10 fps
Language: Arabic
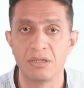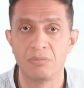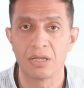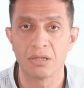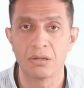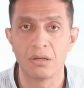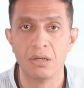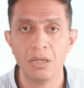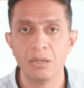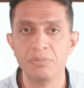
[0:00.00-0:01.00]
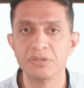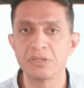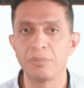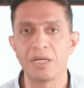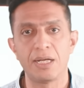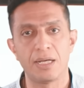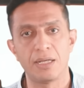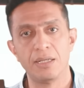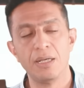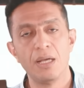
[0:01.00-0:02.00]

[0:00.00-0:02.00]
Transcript: المعركه بالطبع لا